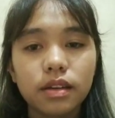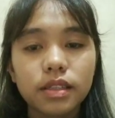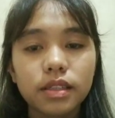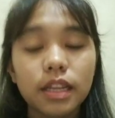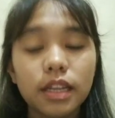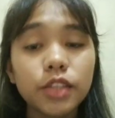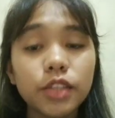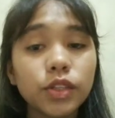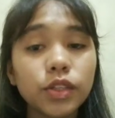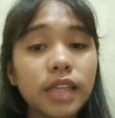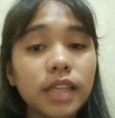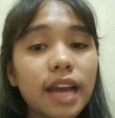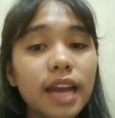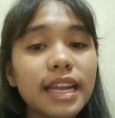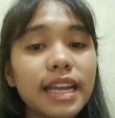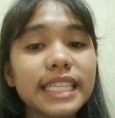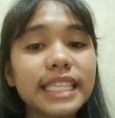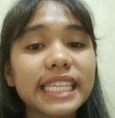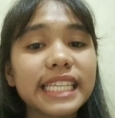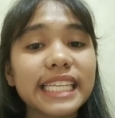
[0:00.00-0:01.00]
Selanjutnya
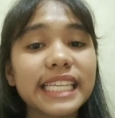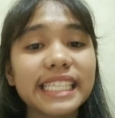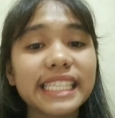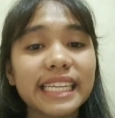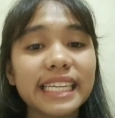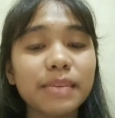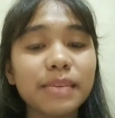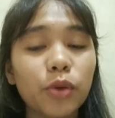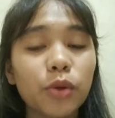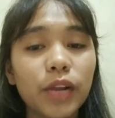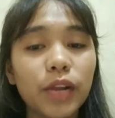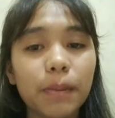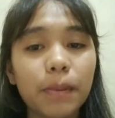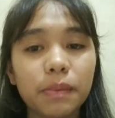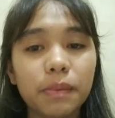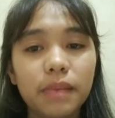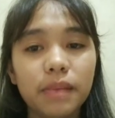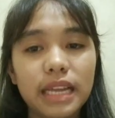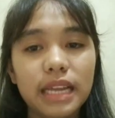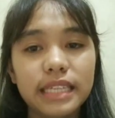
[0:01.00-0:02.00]
ada ciri-ciri model
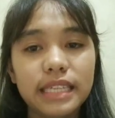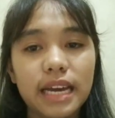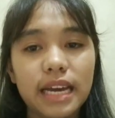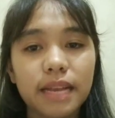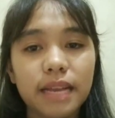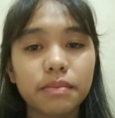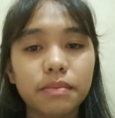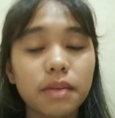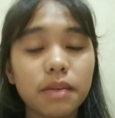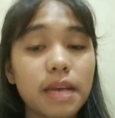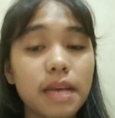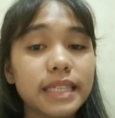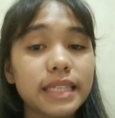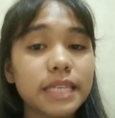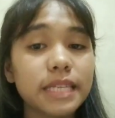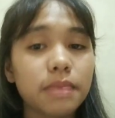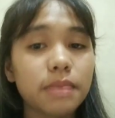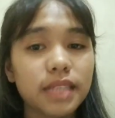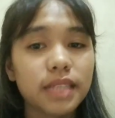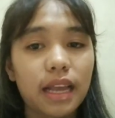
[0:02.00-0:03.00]
pembelajaran
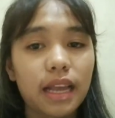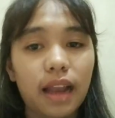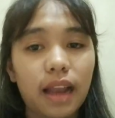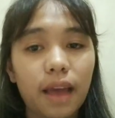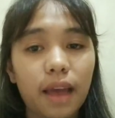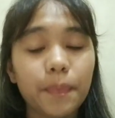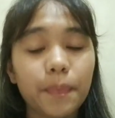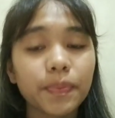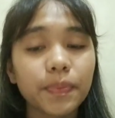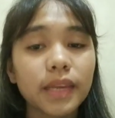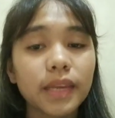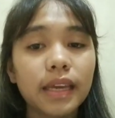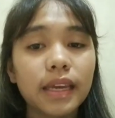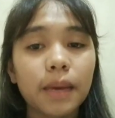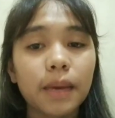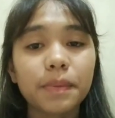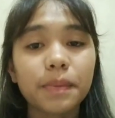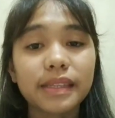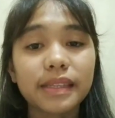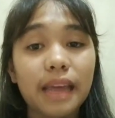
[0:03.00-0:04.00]
berbasis masalah.
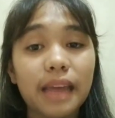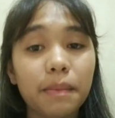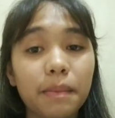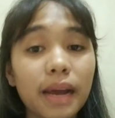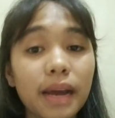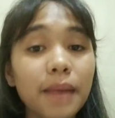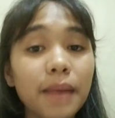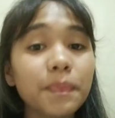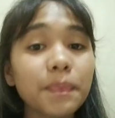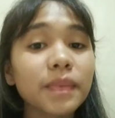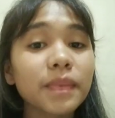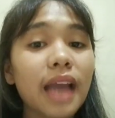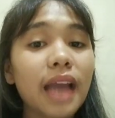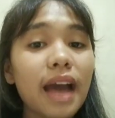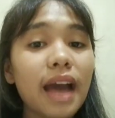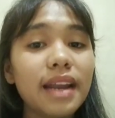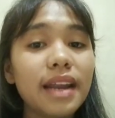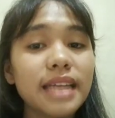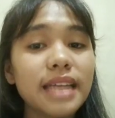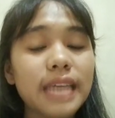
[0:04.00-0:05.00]
Yang pertama,
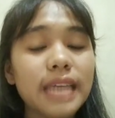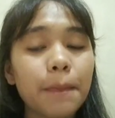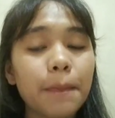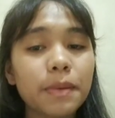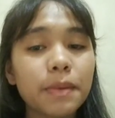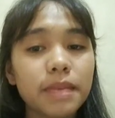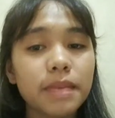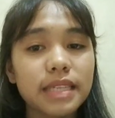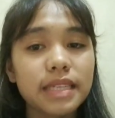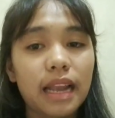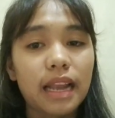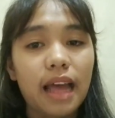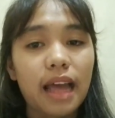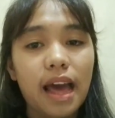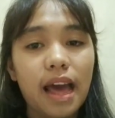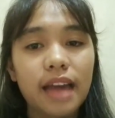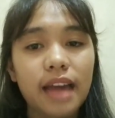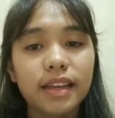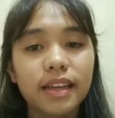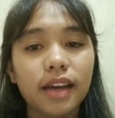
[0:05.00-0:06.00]
adanya
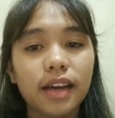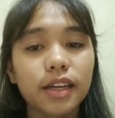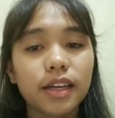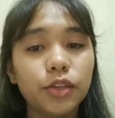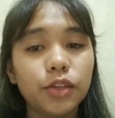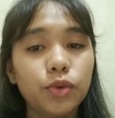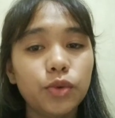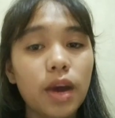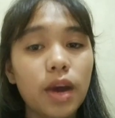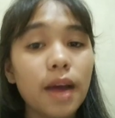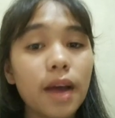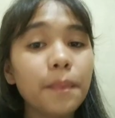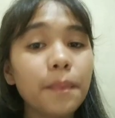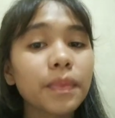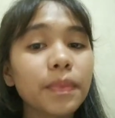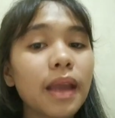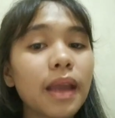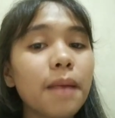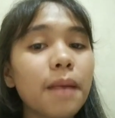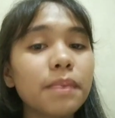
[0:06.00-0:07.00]
permasalahan. Yang kedua,
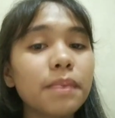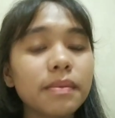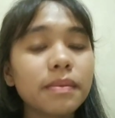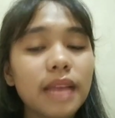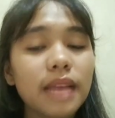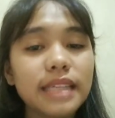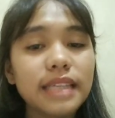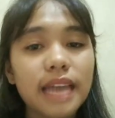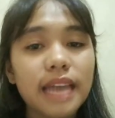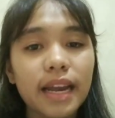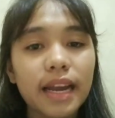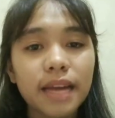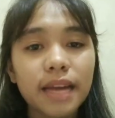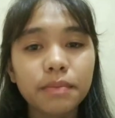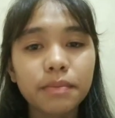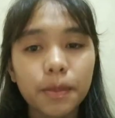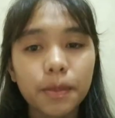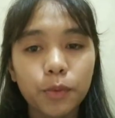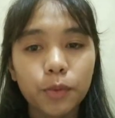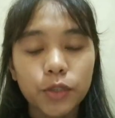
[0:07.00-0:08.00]

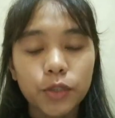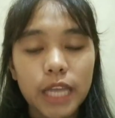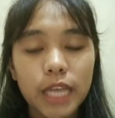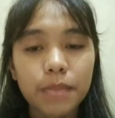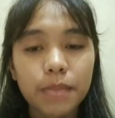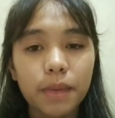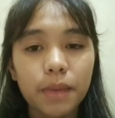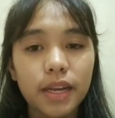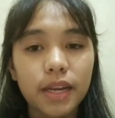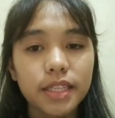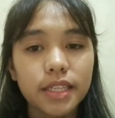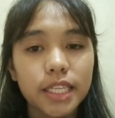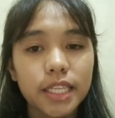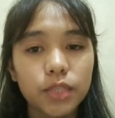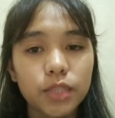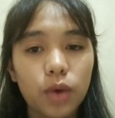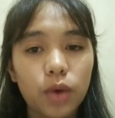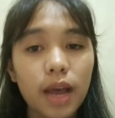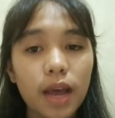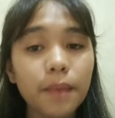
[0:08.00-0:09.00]
pembelajaran berpusat pada
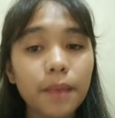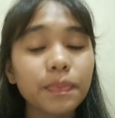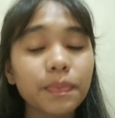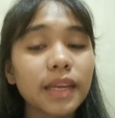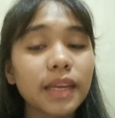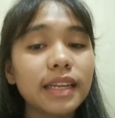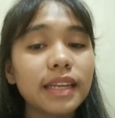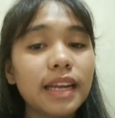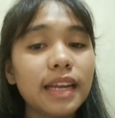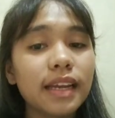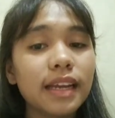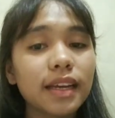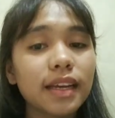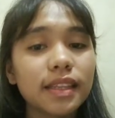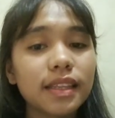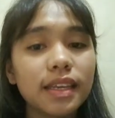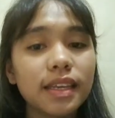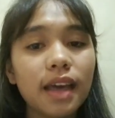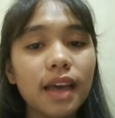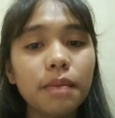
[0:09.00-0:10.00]
siswa dan yang
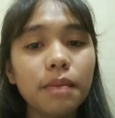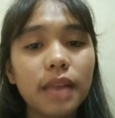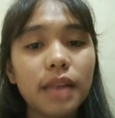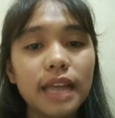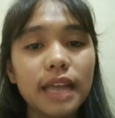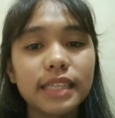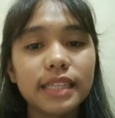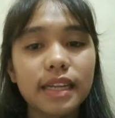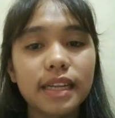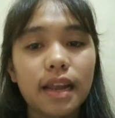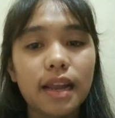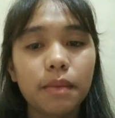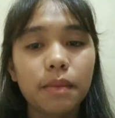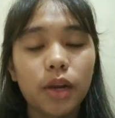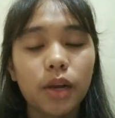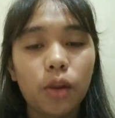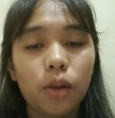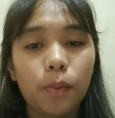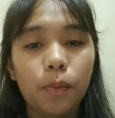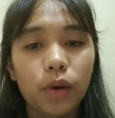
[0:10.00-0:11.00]
ketiga, belajar dalam
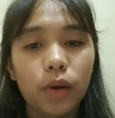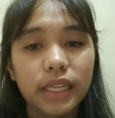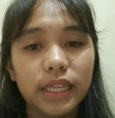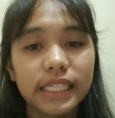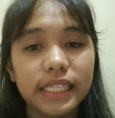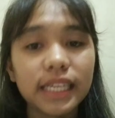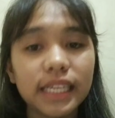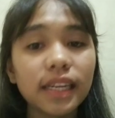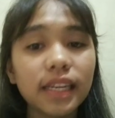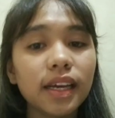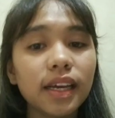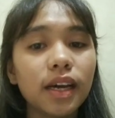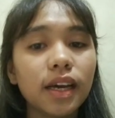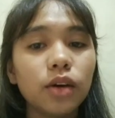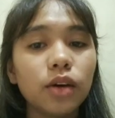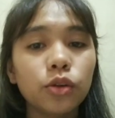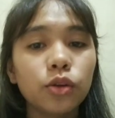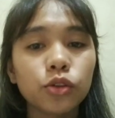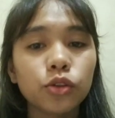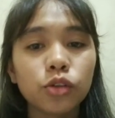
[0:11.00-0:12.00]
kelompok kecil
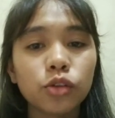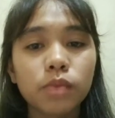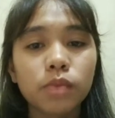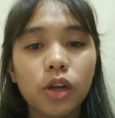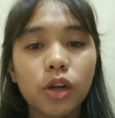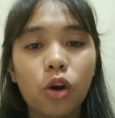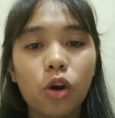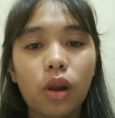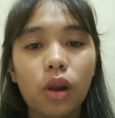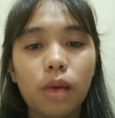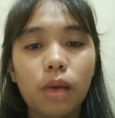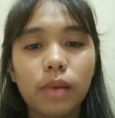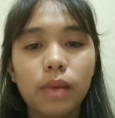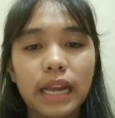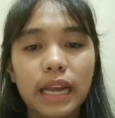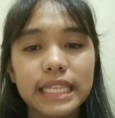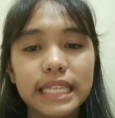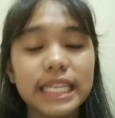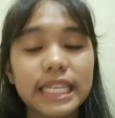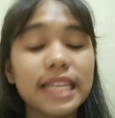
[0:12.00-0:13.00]
untuk
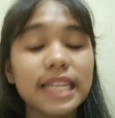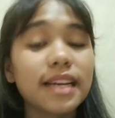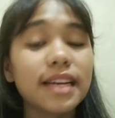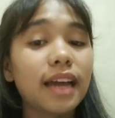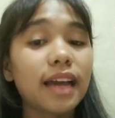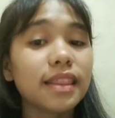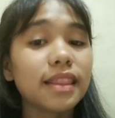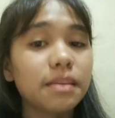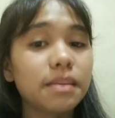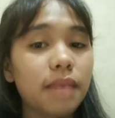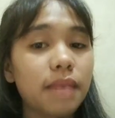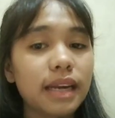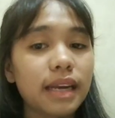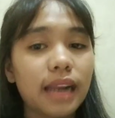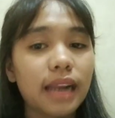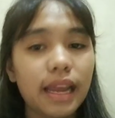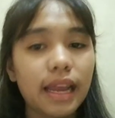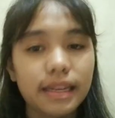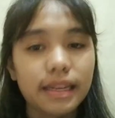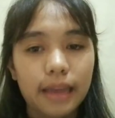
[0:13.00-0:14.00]
berkolaborasi dengan teman
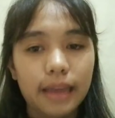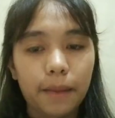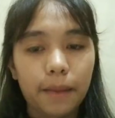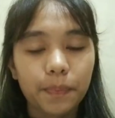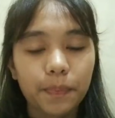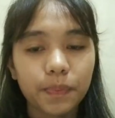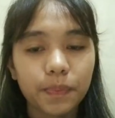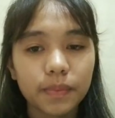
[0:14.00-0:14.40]
lainnya.